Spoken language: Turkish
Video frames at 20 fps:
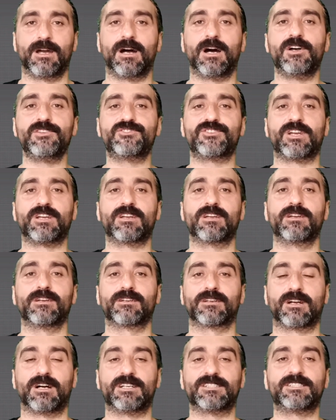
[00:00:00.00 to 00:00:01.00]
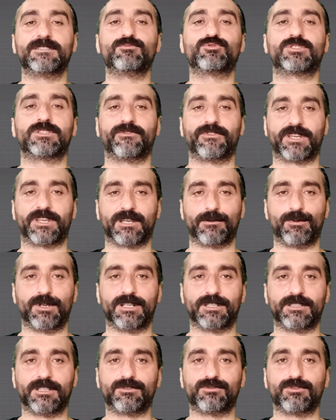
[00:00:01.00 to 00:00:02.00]
Ancak Gazi Mustafa Kemal
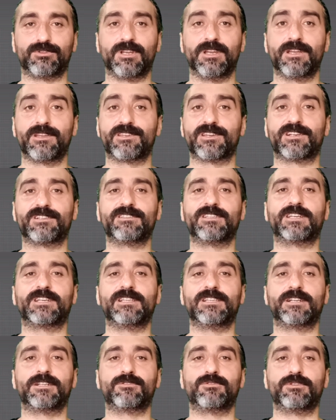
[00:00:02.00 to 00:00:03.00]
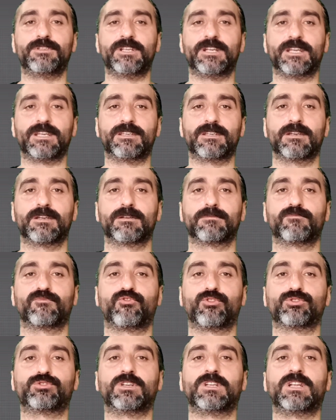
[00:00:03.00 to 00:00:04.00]
Atatürk yanındakilere dönerek
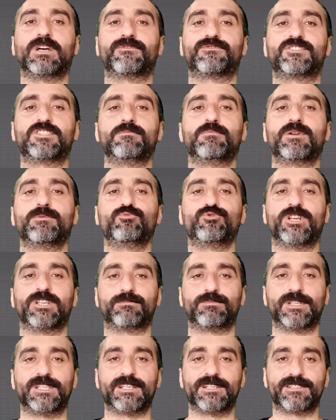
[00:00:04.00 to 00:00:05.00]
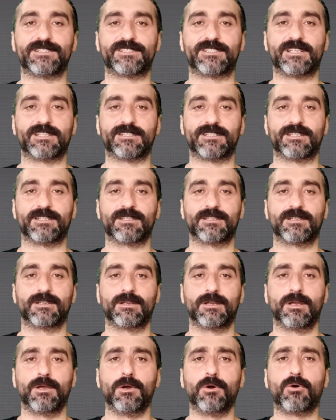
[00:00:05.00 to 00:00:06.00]
fotoğrafçıyı memnun etmelerini istedi.
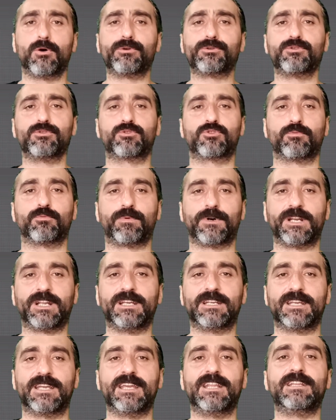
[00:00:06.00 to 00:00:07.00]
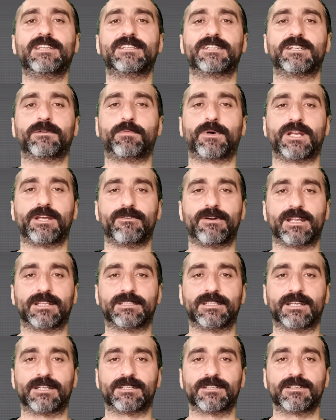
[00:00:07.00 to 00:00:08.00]
O günkü parayla 50 lira para
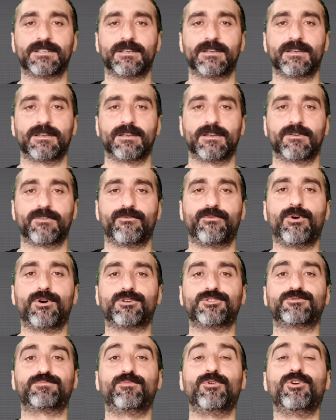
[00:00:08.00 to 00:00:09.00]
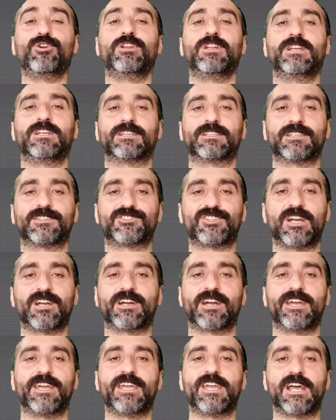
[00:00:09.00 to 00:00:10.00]
verdiler. Fox böylelikle
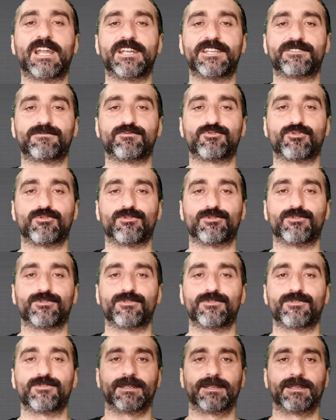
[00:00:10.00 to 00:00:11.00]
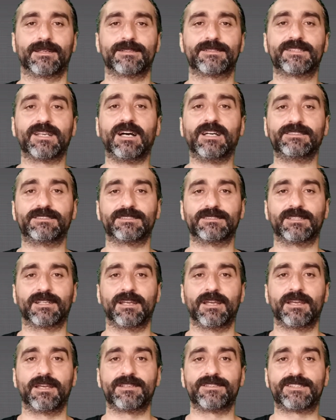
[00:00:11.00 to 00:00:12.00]
Çankaya yerleşmiş oldu. Sadık,
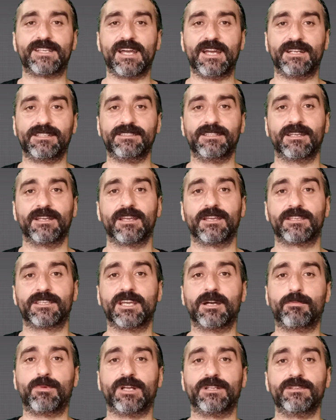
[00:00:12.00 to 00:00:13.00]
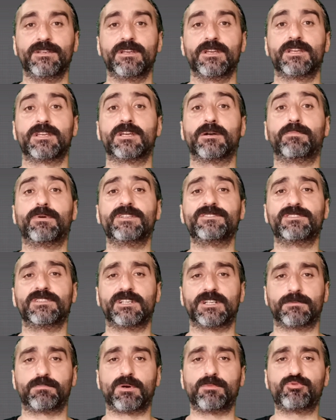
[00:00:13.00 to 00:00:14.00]
sert, yaman,
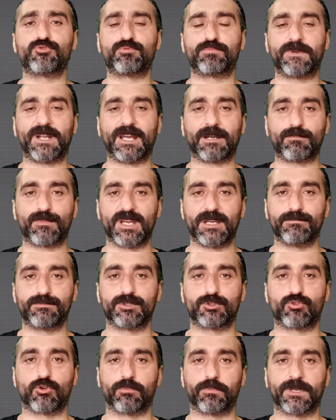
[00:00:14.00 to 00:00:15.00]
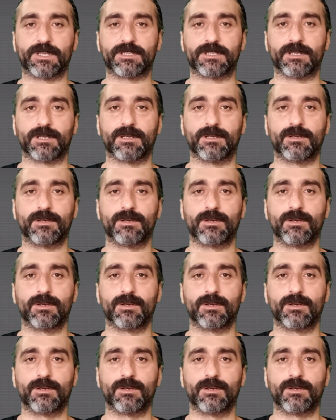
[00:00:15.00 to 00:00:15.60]
yabancılara pabuç bırakmayan bir köpekti.